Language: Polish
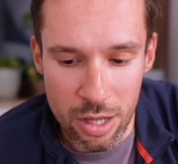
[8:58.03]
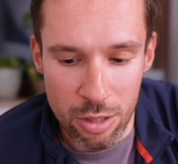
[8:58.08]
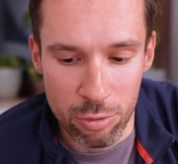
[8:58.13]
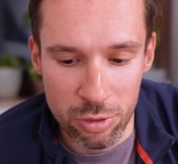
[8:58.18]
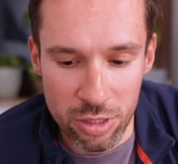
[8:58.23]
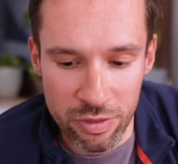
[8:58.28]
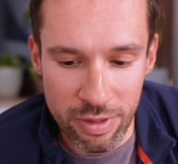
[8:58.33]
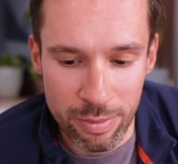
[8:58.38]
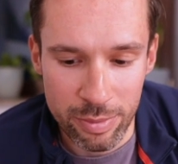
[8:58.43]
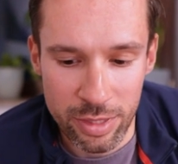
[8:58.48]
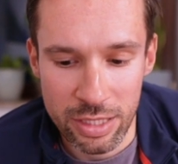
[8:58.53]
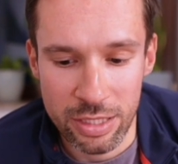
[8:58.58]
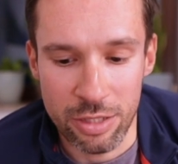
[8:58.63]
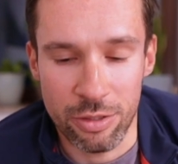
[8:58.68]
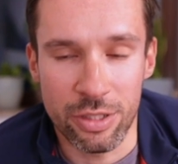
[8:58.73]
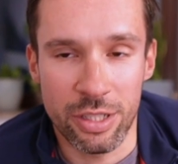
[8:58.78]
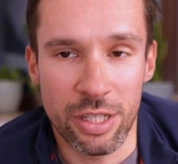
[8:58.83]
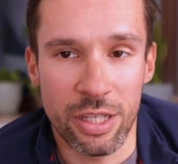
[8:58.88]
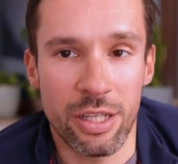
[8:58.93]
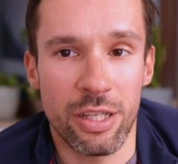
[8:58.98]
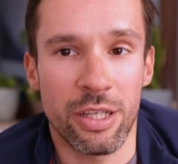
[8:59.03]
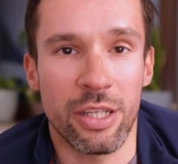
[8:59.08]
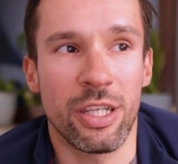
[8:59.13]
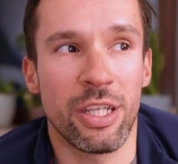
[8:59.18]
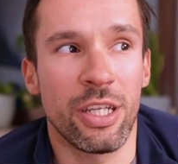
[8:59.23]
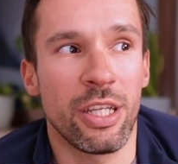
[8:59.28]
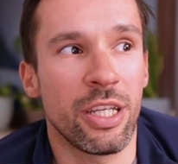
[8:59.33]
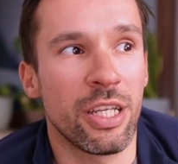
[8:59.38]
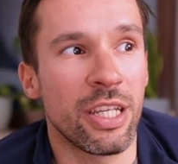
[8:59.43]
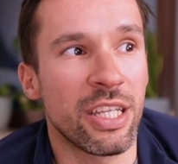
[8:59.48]
używam na co dzień
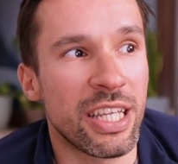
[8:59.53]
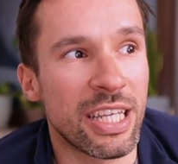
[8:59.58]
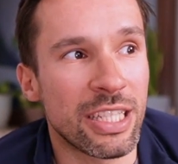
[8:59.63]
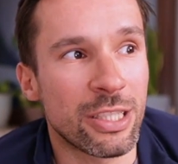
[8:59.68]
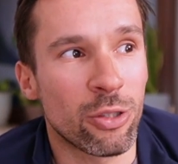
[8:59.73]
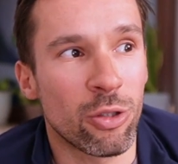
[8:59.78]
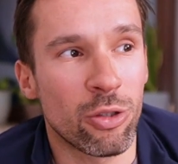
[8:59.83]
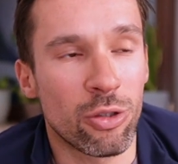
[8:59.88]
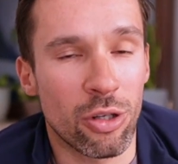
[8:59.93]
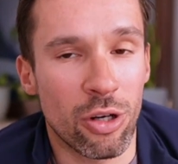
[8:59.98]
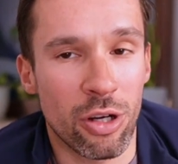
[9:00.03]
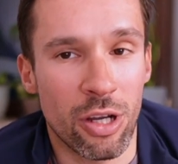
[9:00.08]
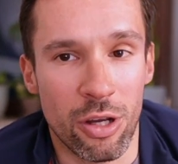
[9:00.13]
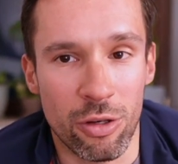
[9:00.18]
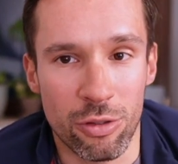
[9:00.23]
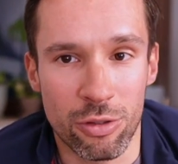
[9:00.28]
i jest to trochę